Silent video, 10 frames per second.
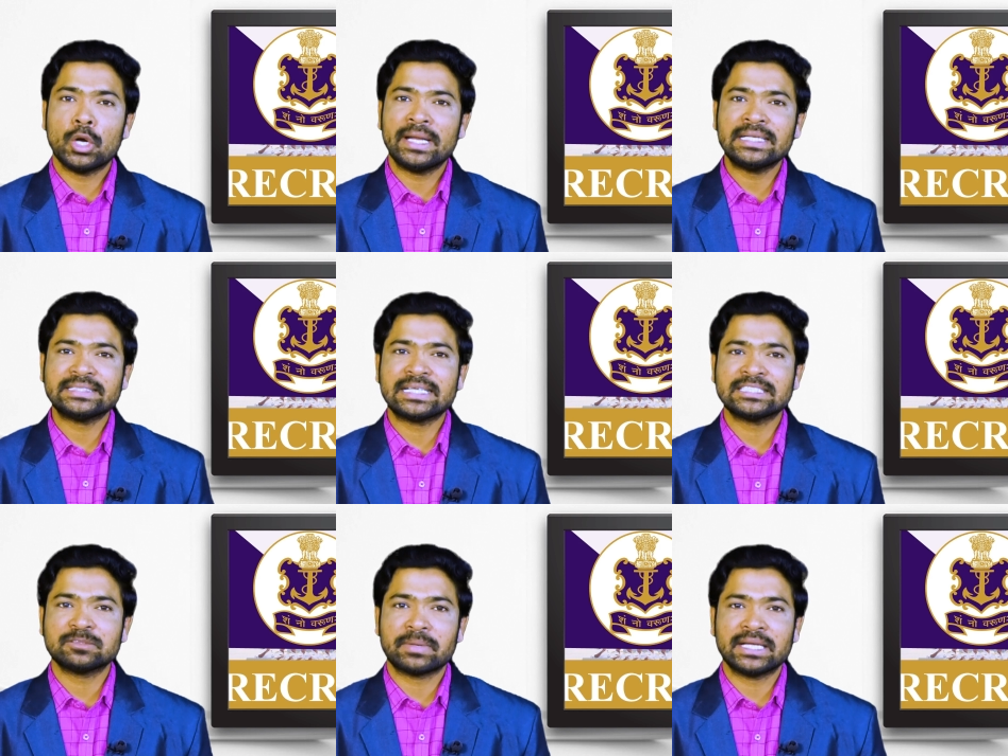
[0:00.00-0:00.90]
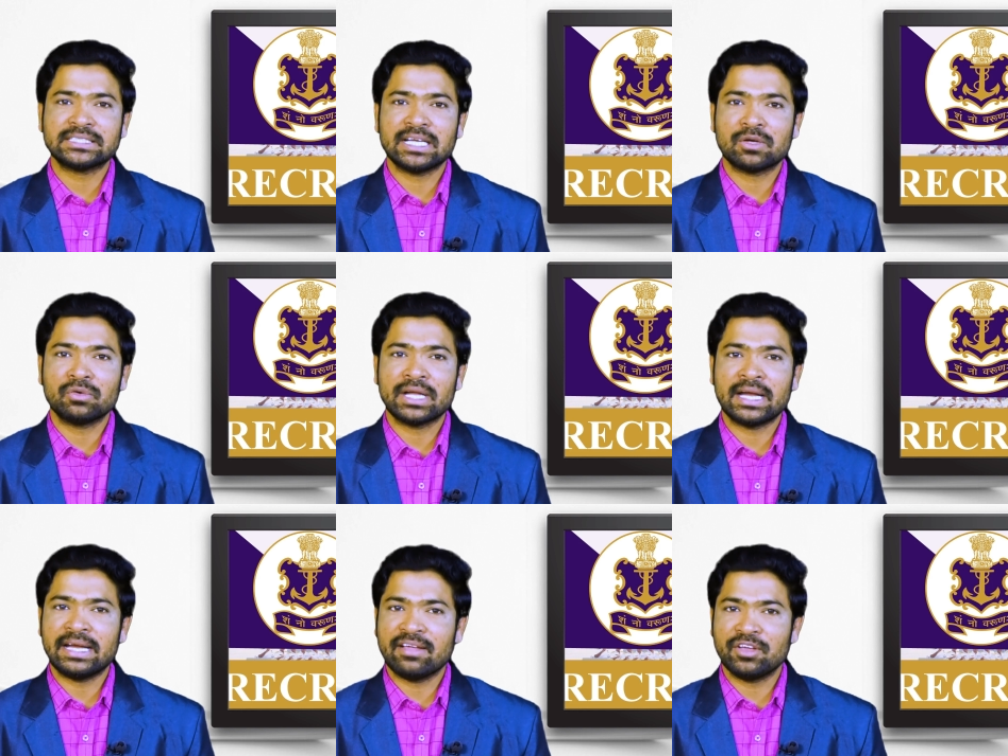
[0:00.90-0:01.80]
గోల్డెన్ ఛాన్స్ పరీక్ష
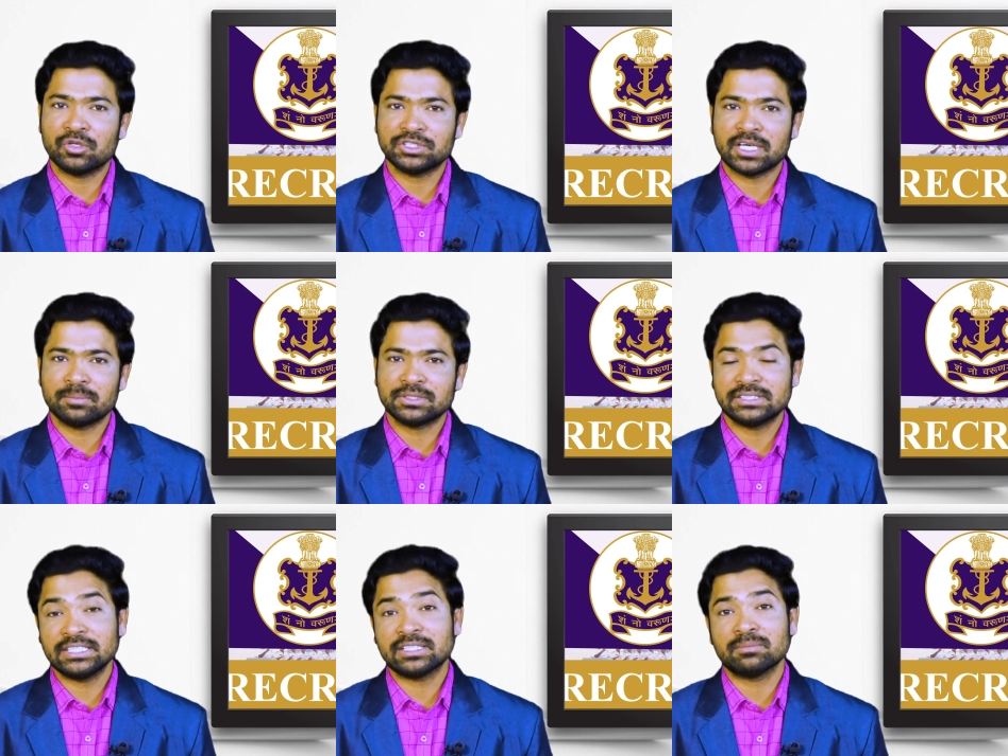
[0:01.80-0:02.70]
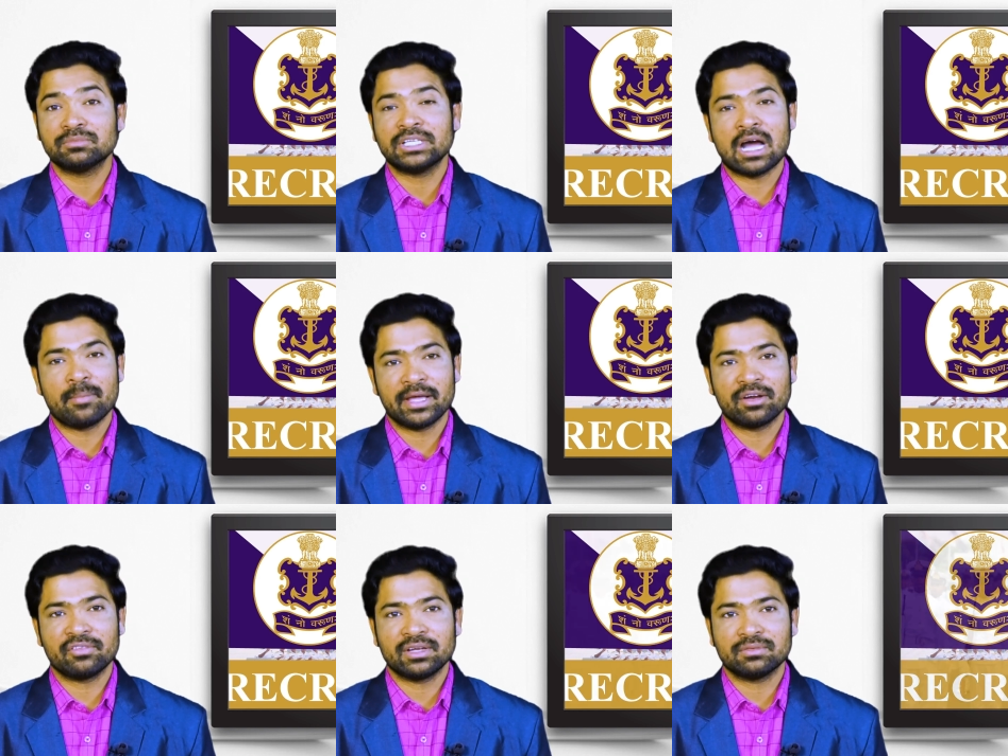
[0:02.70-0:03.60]
లేకుండానే నేవీలో జాబ్స్ జీతం యాభై
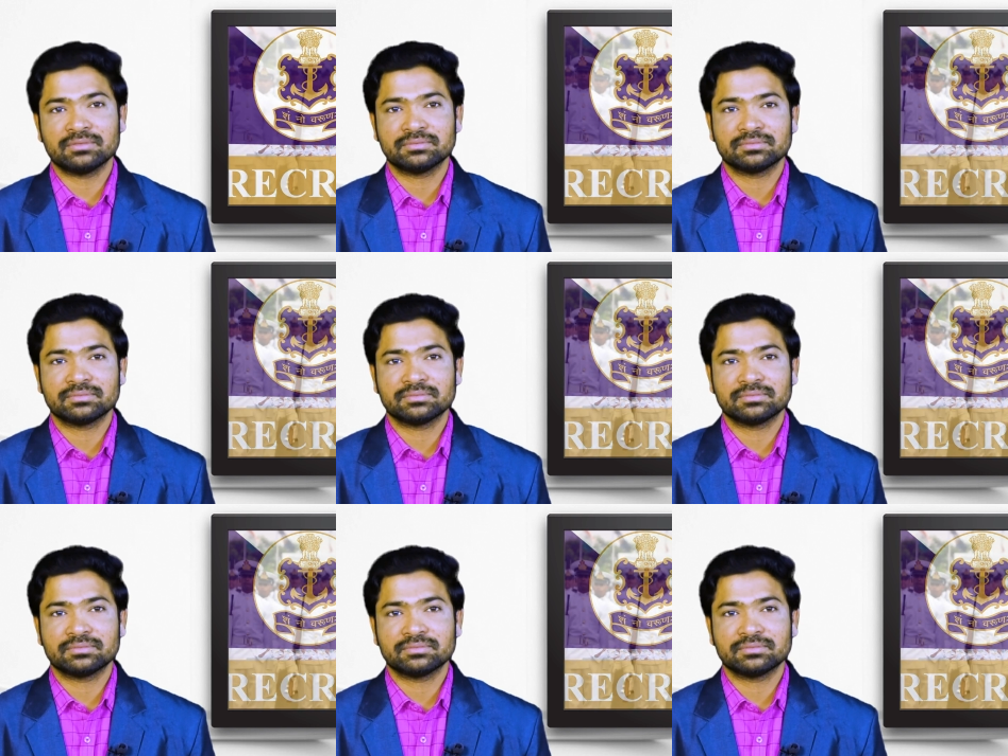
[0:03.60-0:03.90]
ఆరు వేలు